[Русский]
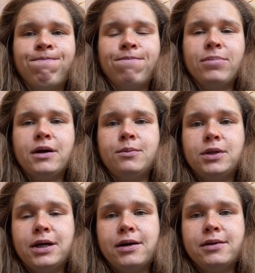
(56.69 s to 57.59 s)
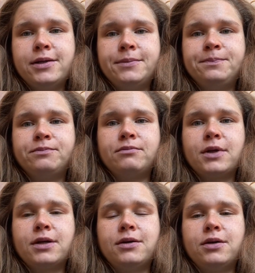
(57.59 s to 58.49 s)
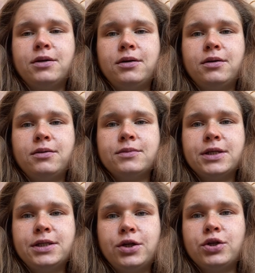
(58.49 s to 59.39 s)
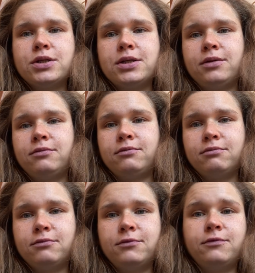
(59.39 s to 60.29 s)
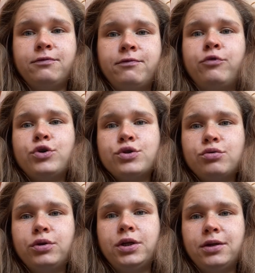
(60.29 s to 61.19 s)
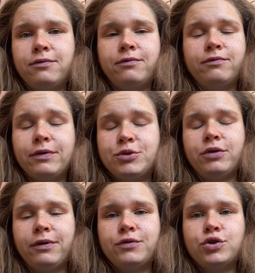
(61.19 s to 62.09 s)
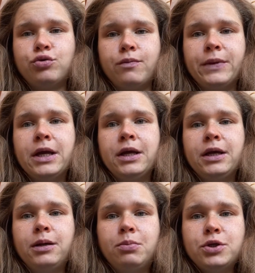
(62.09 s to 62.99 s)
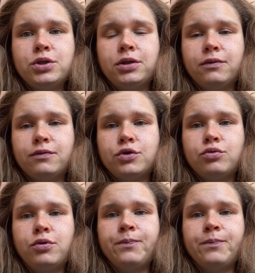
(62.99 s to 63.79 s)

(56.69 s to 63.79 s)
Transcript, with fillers: металлы а, содержатся в воздухе, вообще во всем. И печень это все